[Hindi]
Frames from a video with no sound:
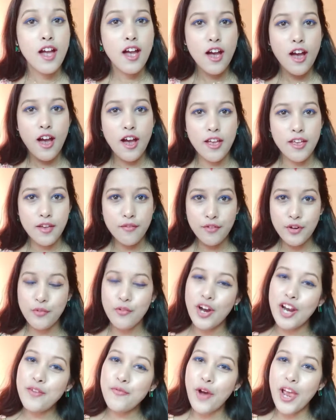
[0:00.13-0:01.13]
हाय
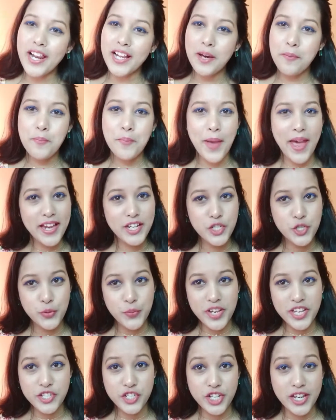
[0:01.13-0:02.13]
एवरीवन वेलकम बैक टू
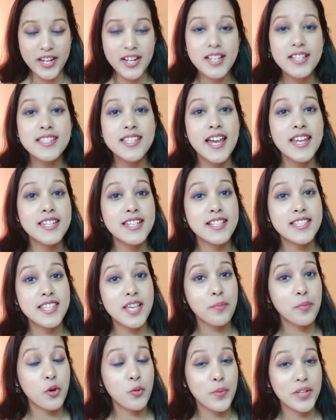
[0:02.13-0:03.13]
माय चैनल टाइटल से
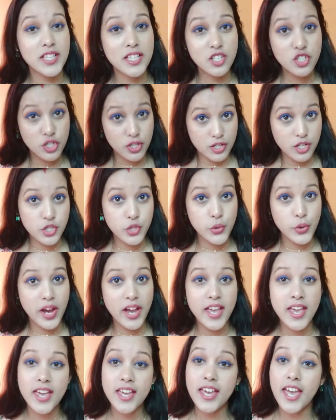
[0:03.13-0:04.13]
आपको पता चल ही चुका
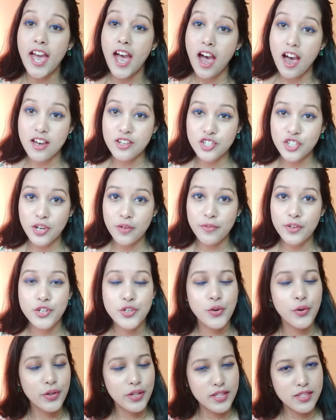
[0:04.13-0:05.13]
है कि आज का
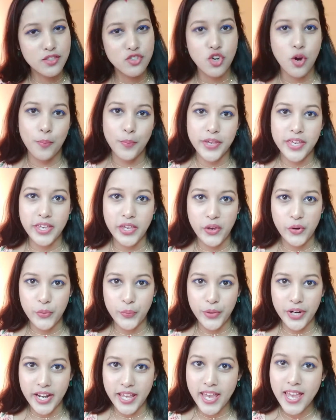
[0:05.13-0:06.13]
वीडियो किस टॉपिक के
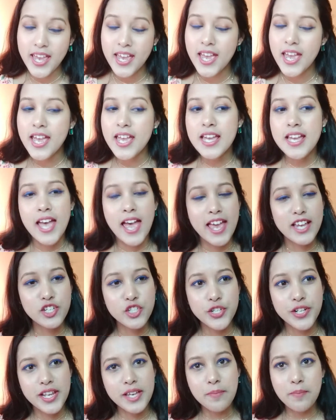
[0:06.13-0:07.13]
ऊपर है
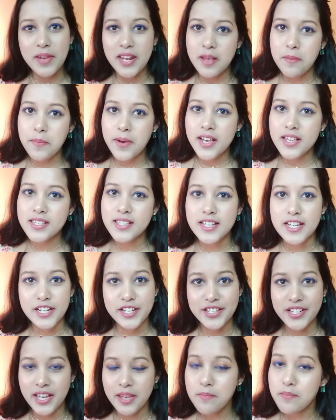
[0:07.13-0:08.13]
एक्चुअली मेरे पास हर
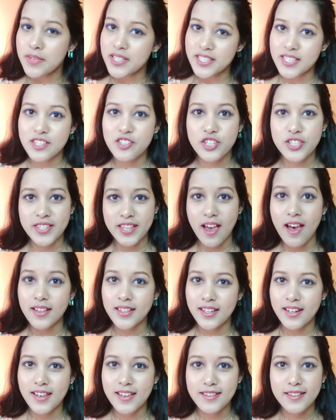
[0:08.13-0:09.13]
टाइम मैसेजेस
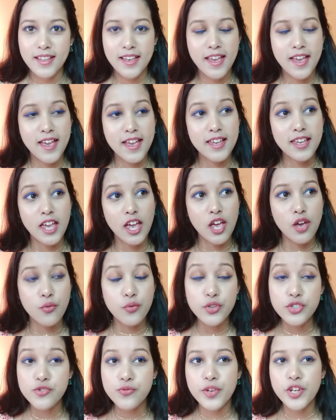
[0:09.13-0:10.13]
आते रहते हैं कि
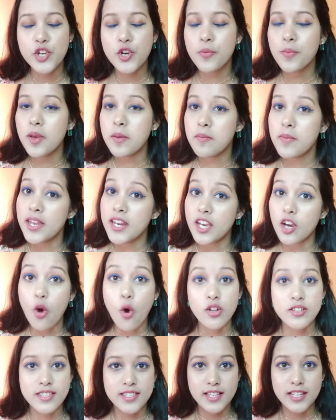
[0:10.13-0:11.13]
उस वीडियो में मैंने
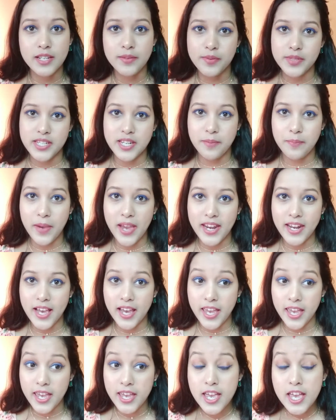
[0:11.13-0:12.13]
कौन सा लिपस्टिक पहना
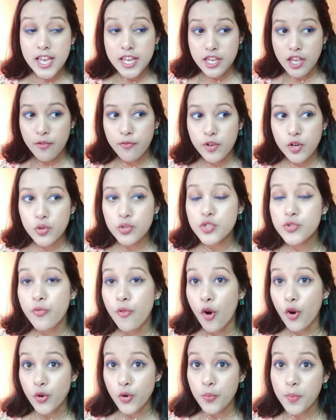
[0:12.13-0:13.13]
है या फिर उस
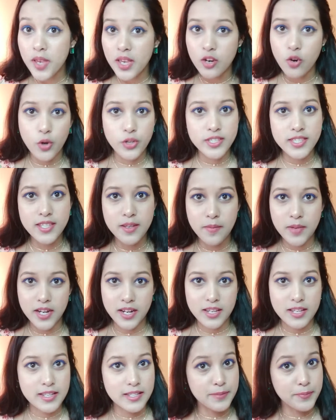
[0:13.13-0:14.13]
फोटो में कौन सा
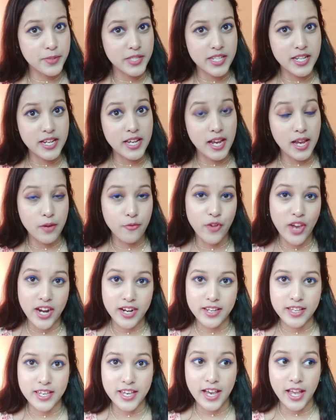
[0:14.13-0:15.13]
मैंने लिपस्टिक
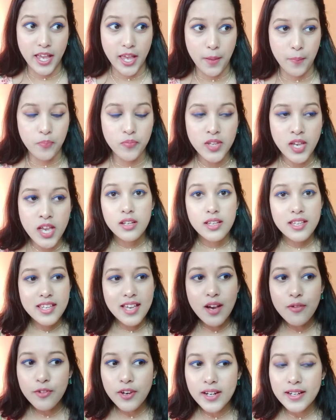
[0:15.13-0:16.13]
वेयर किया है
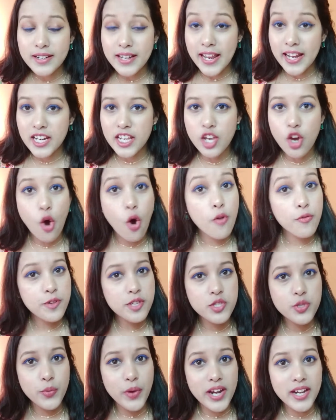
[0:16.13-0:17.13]
या फिर डेली
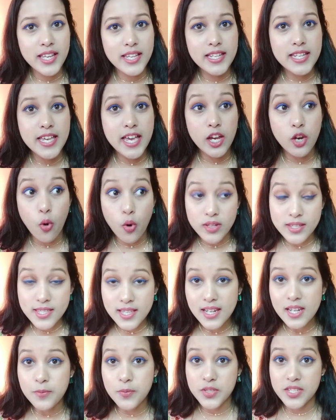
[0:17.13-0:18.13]
ऑफिस वेयर के लिए कौन
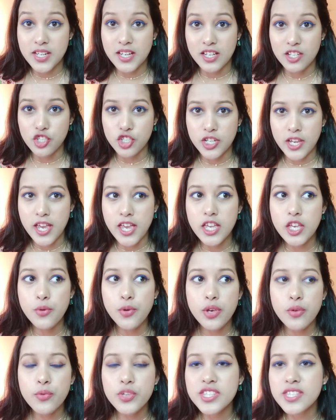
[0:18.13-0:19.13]
सा लिपस्टिक अच्छा है
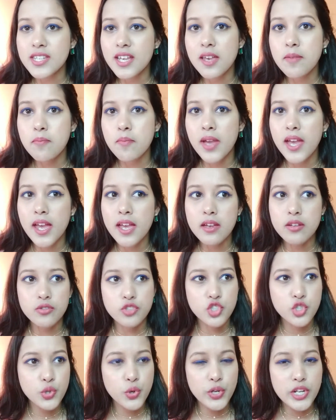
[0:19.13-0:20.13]
क्योंकि उस टाइम में
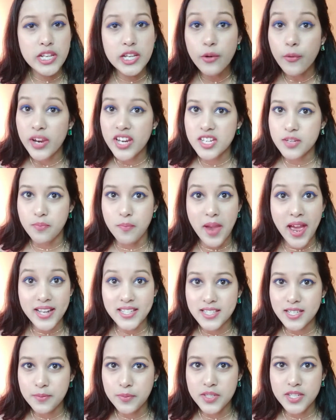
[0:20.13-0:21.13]
जो लिक्विड
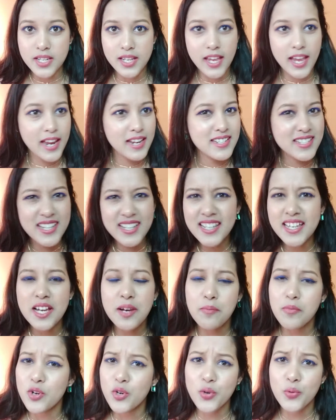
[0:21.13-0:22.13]
मैथ लिपस्टिक है डेली
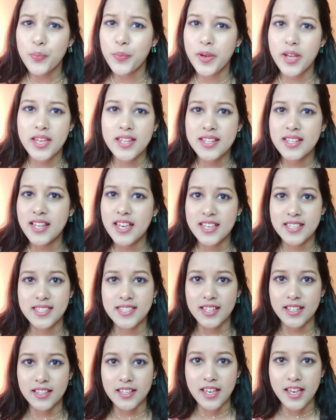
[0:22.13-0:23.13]
हम लोग पहन नहीं
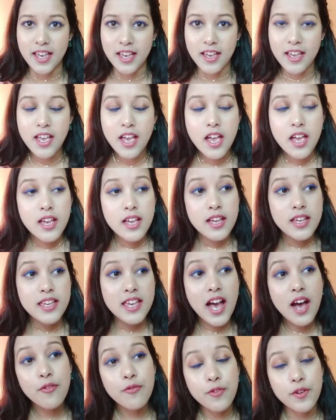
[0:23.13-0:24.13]
सकते हैं
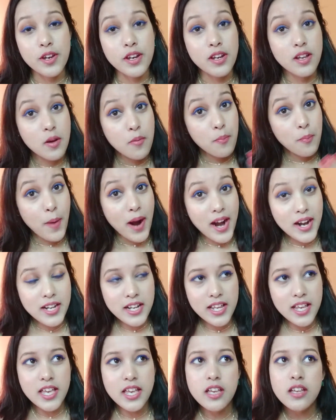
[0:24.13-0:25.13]
या फिर
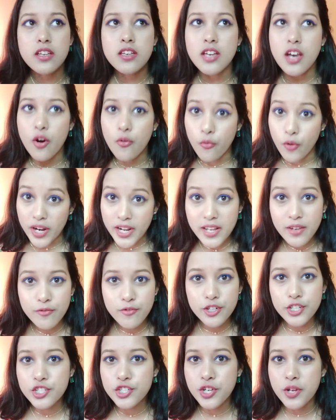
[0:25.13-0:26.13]
पार्टी या वेडिंग
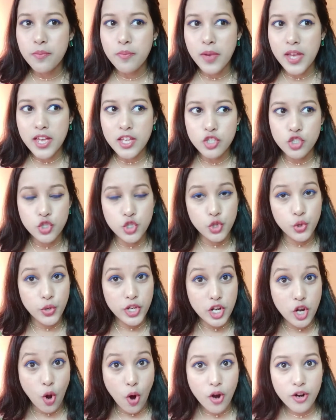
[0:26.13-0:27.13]
फंक्शन में जो
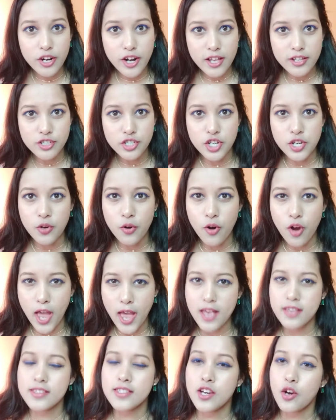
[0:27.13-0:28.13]
कि लॉन्ग लास्टिंग हो
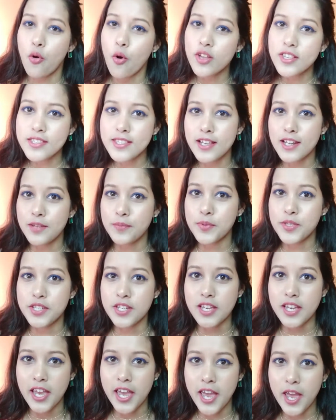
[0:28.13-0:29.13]
ऐसा कौन सा
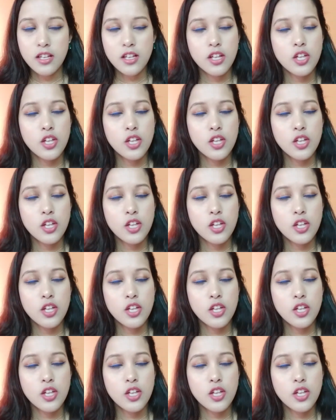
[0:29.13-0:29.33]
लिपस्टिक है